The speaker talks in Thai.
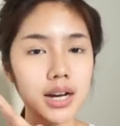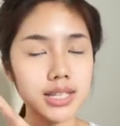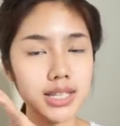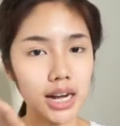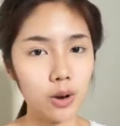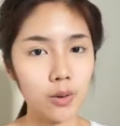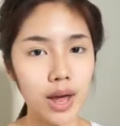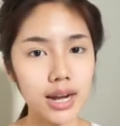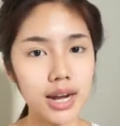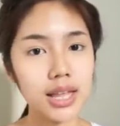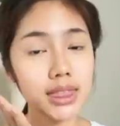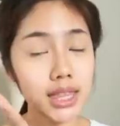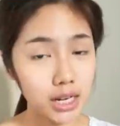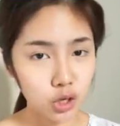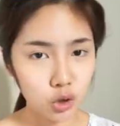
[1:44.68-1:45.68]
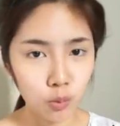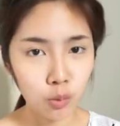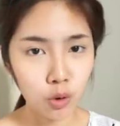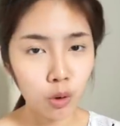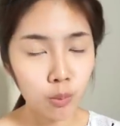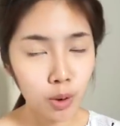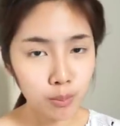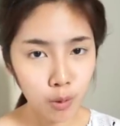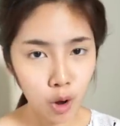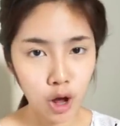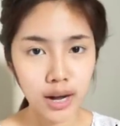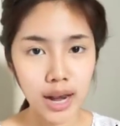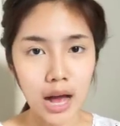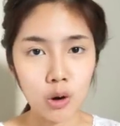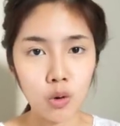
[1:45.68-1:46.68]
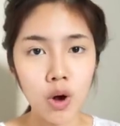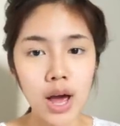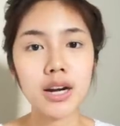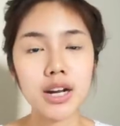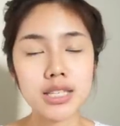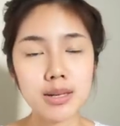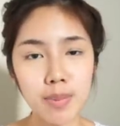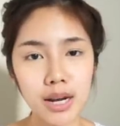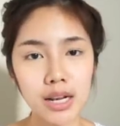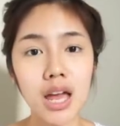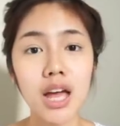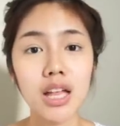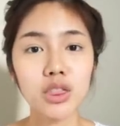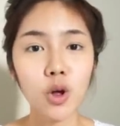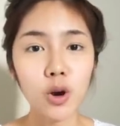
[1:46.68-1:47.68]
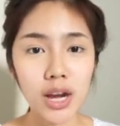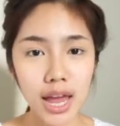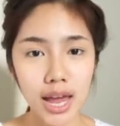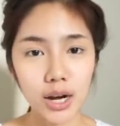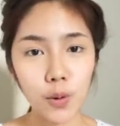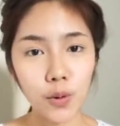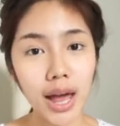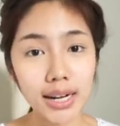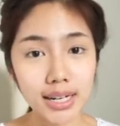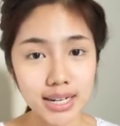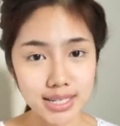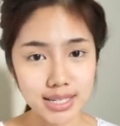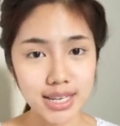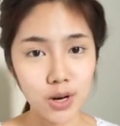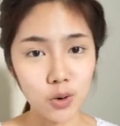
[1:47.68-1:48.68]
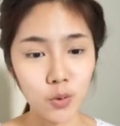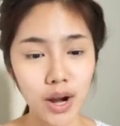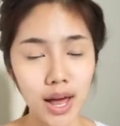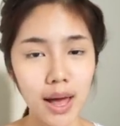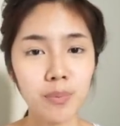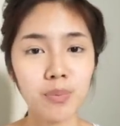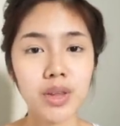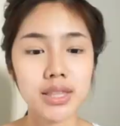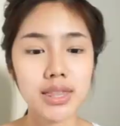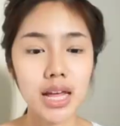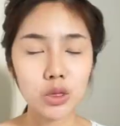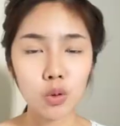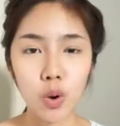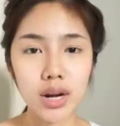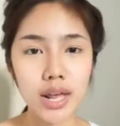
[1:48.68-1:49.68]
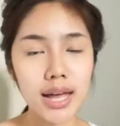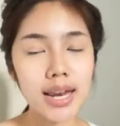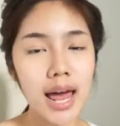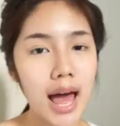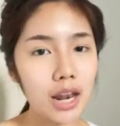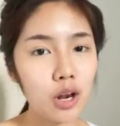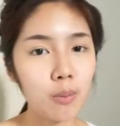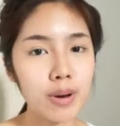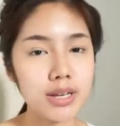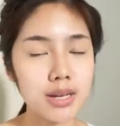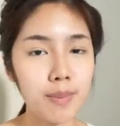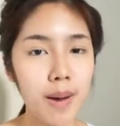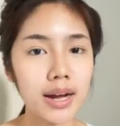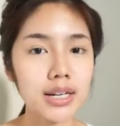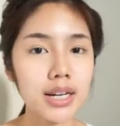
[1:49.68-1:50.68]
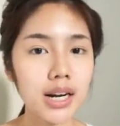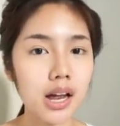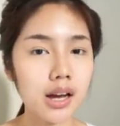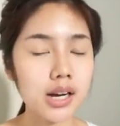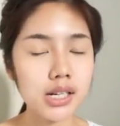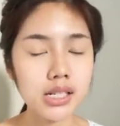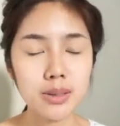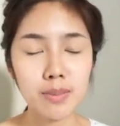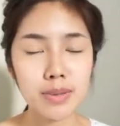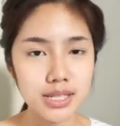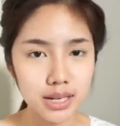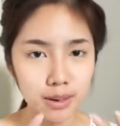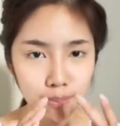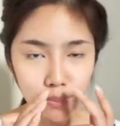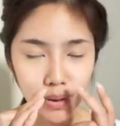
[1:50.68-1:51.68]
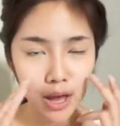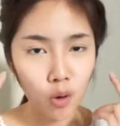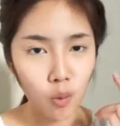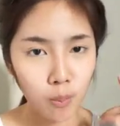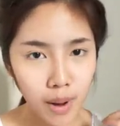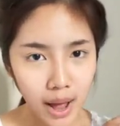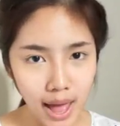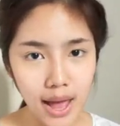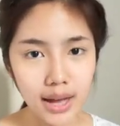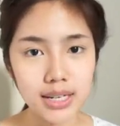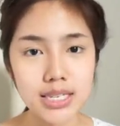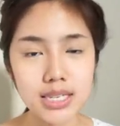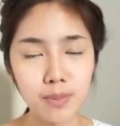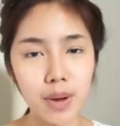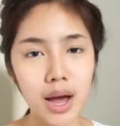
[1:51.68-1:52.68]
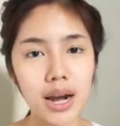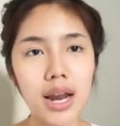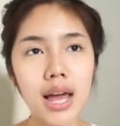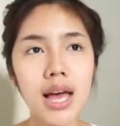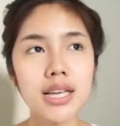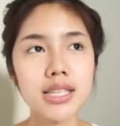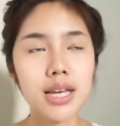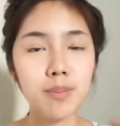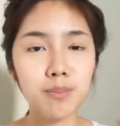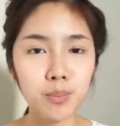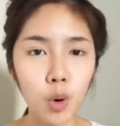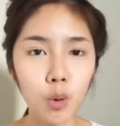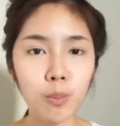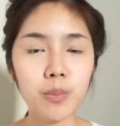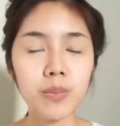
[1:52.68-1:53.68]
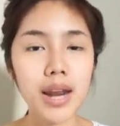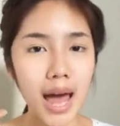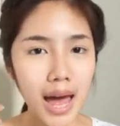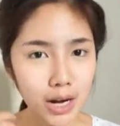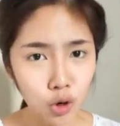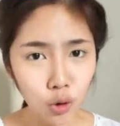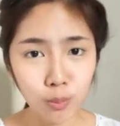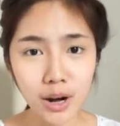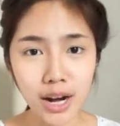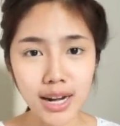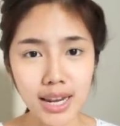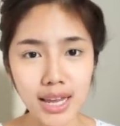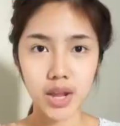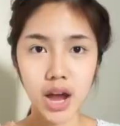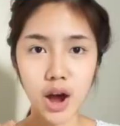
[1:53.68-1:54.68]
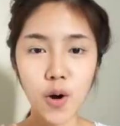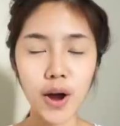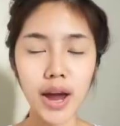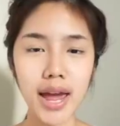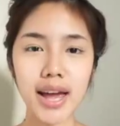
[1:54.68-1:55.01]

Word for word: สิ่งเหล่านั้นเนี่ยติดอยู่ลงบนหมอนเรา ก็จะเป็นต้นเหตุของการเกิดสิวนะคะ แต่ตัวนี้ทาลงไปสักพักหนึ่งแล้วก็คือมันซึมเร็วมากที่สำคัญ ซึมปุ๊บ หน้านุ่มทันที โอเค